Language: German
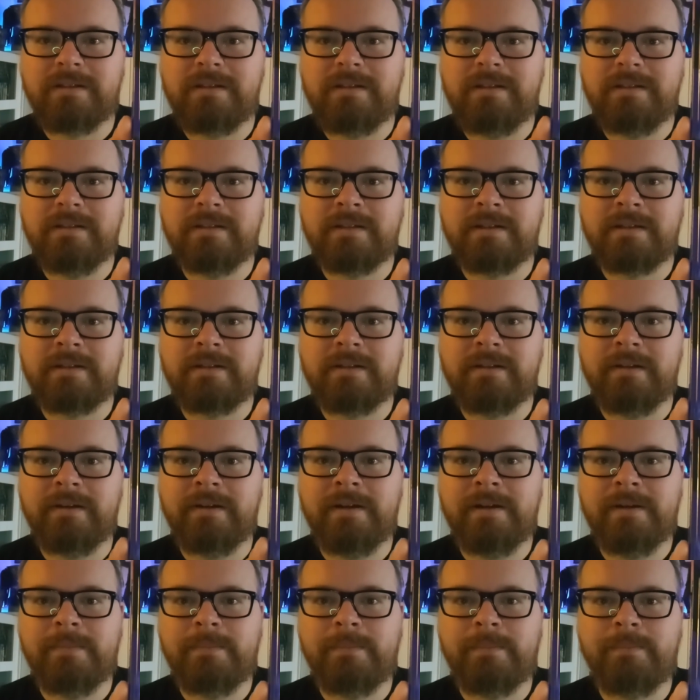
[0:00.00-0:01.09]
hier
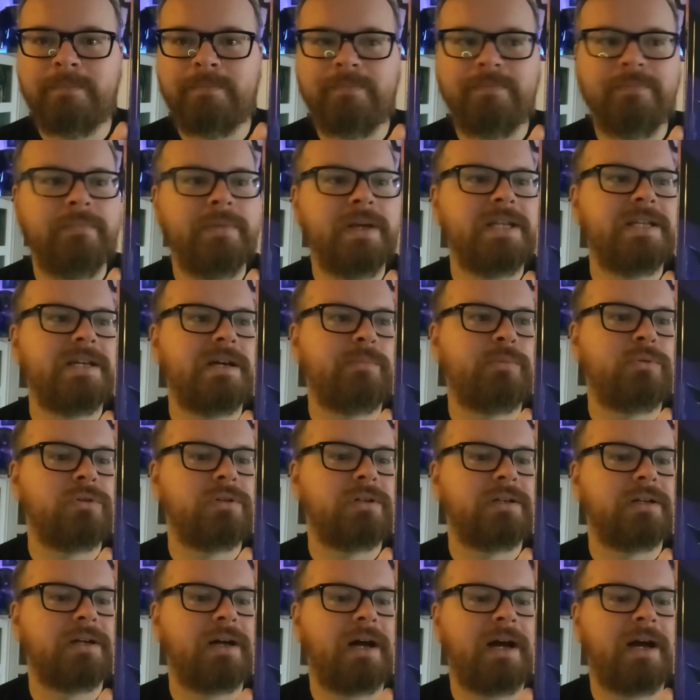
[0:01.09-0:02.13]
im Mediabook.